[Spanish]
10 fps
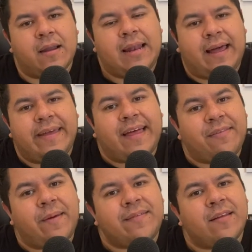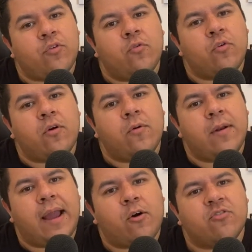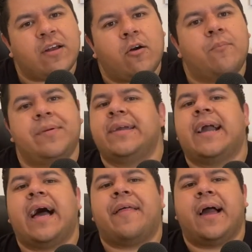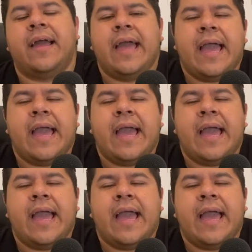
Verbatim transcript: la edad va siendo una cosa complicada.